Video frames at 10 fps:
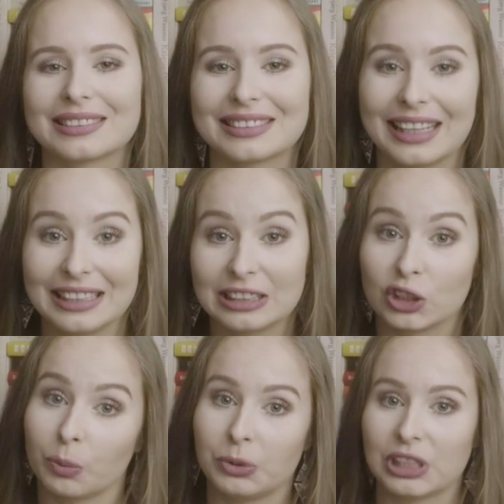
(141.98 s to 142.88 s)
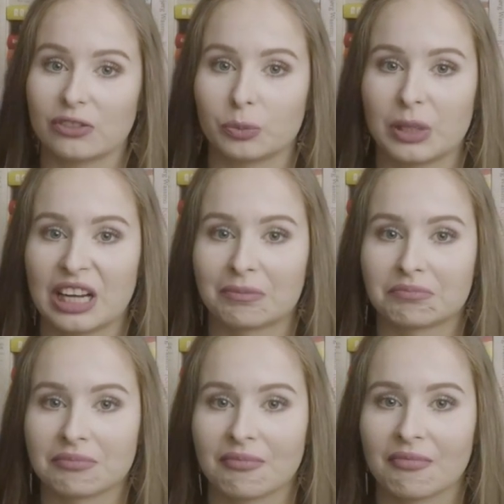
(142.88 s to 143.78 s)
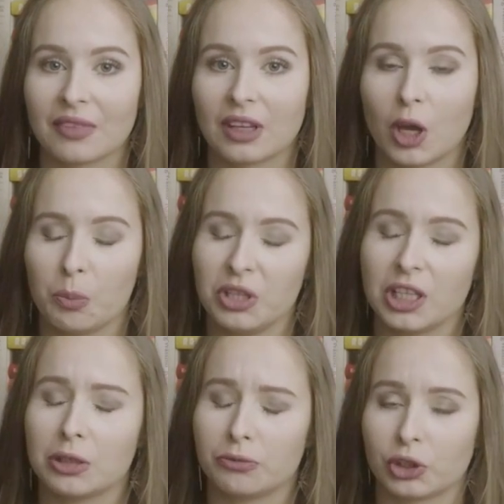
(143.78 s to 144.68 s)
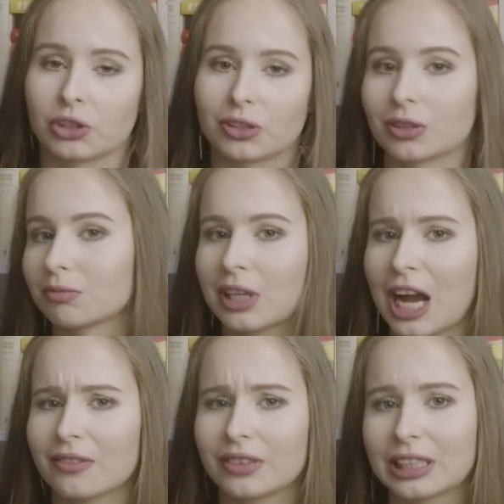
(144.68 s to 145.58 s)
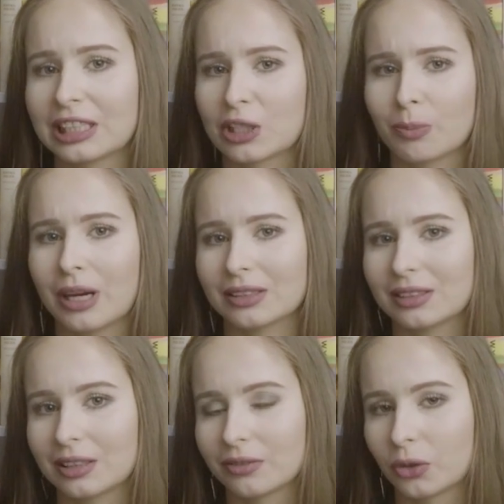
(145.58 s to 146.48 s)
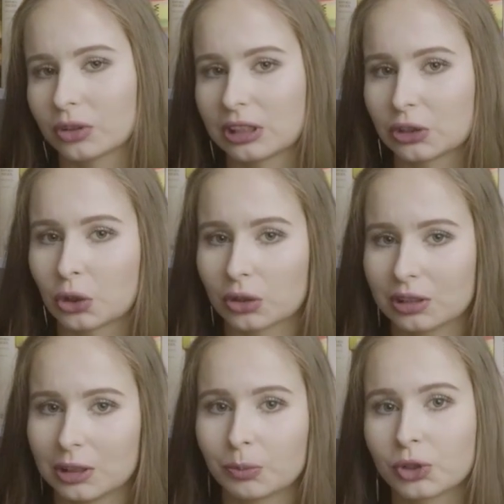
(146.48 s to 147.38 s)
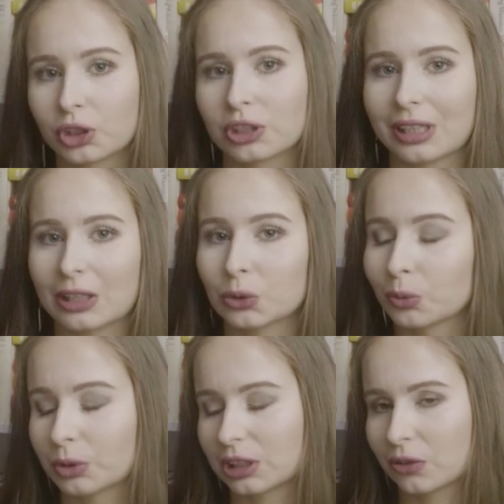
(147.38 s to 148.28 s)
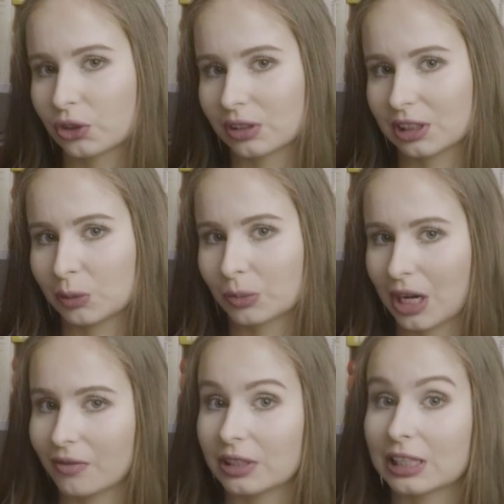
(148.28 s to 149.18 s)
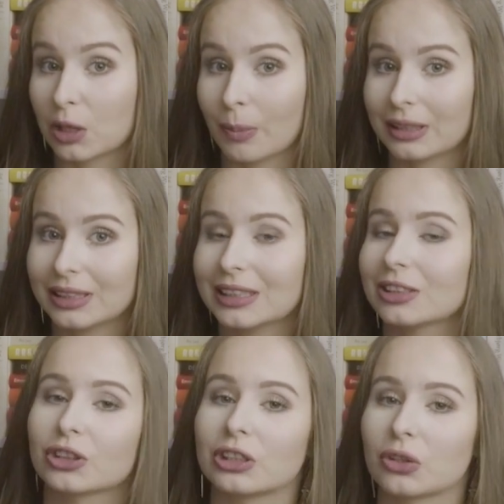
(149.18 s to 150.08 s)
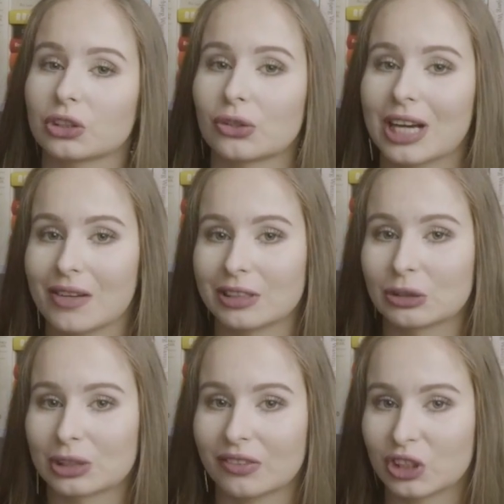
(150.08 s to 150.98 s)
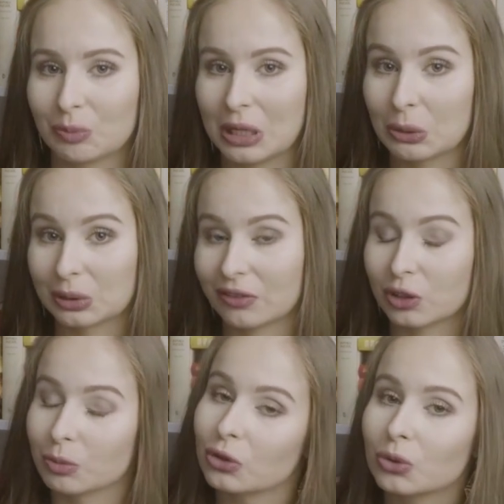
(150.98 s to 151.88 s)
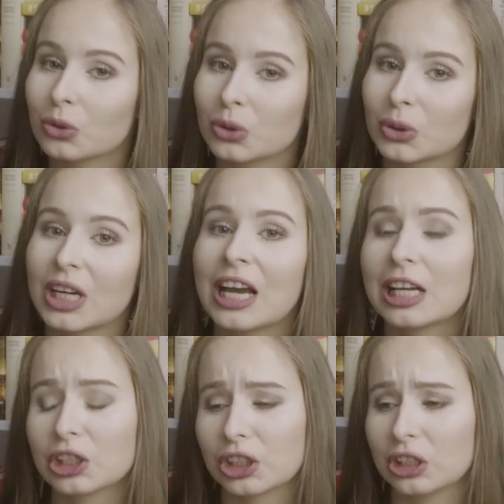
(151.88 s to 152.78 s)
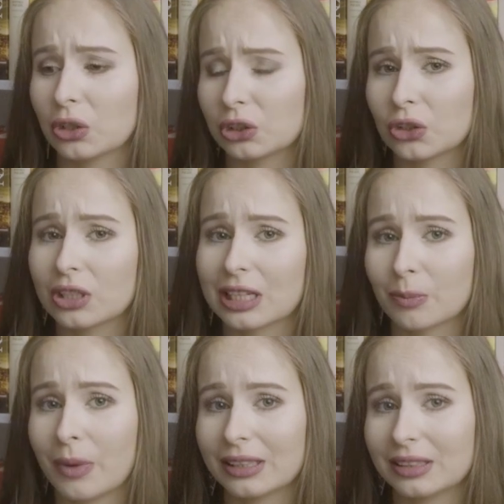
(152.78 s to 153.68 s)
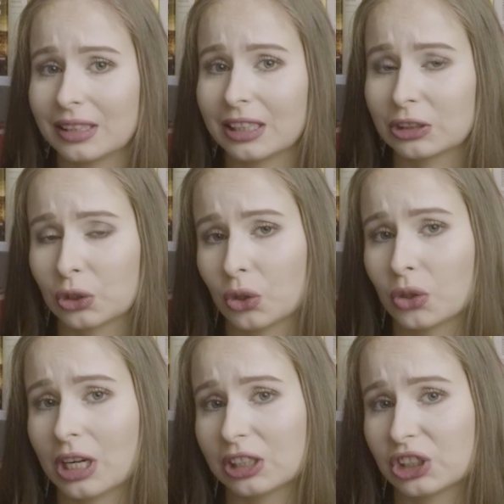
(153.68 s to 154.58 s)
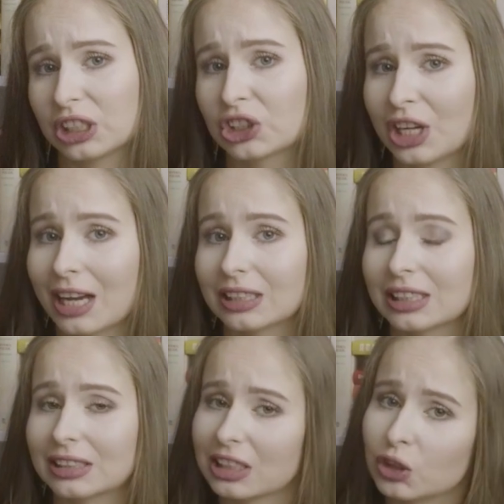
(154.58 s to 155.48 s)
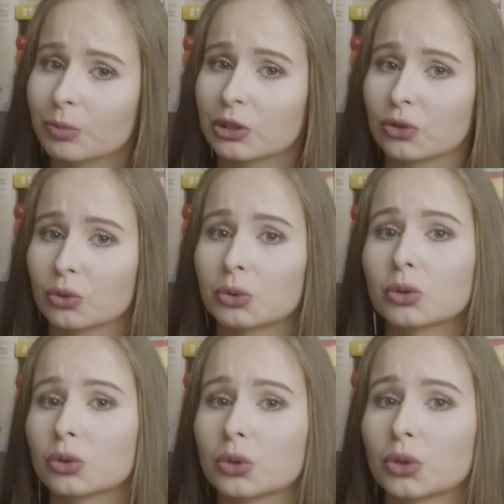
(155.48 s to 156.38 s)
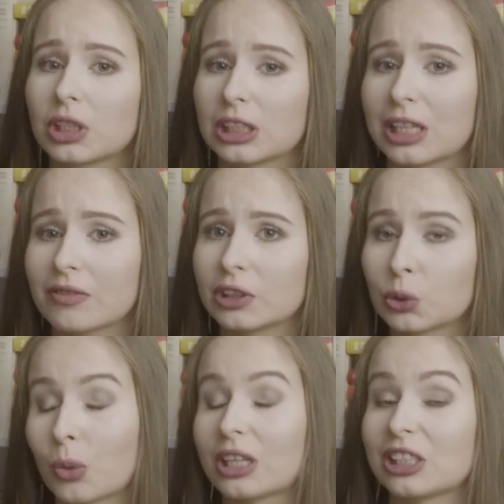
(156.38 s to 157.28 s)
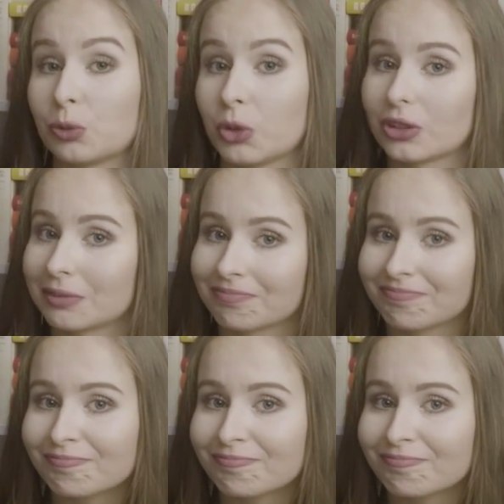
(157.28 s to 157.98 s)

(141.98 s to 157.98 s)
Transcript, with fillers: D do picia wybieram. Piję wszystko kawę, herbatę, wodę, soki. Przy czytaniu przede wszystkim kawę i herbatę. Jeżeli chodzi o kawę, to zawsze białą, zawsze bez cukru. Jeżeli chodzi o herbatę, to raczej czarne, też bez cukru, e, ewentualnie z miodem.